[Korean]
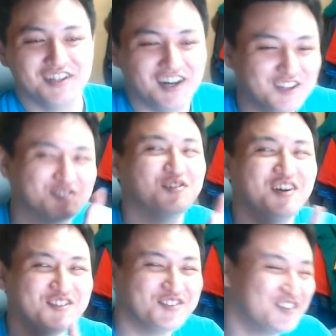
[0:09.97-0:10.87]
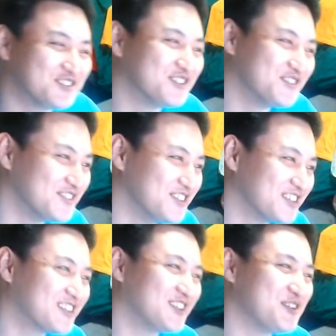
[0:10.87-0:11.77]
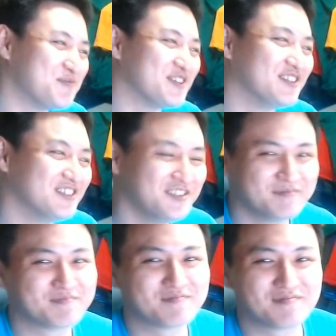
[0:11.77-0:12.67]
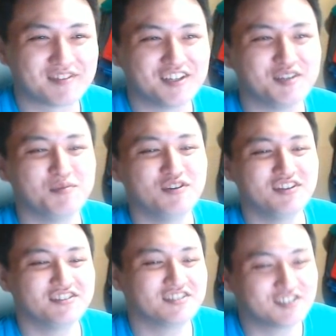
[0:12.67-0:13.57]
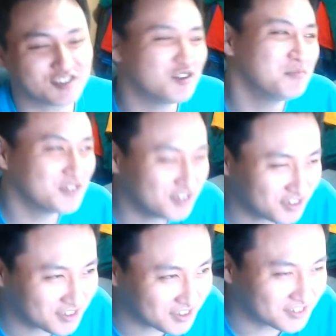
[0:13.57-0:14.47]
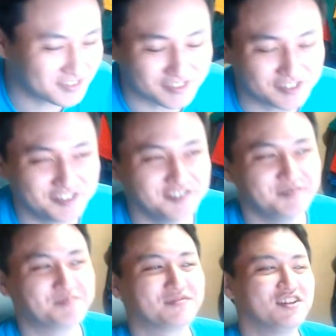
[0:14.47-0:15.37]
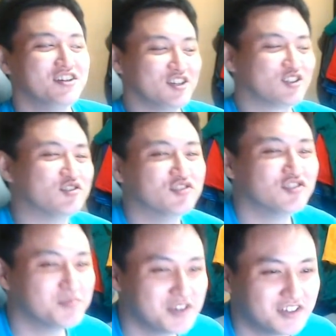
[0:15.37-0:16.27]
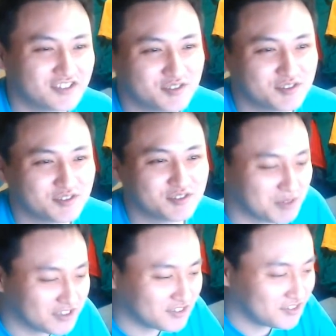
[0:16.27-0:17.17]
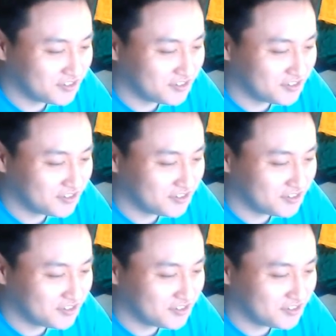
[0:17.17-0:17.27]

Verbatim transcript: 좋아요와 구독 부탁드리며, 이번에 이제 제 컴퓨터에 대해서 궁금해 하시는 분이 많아서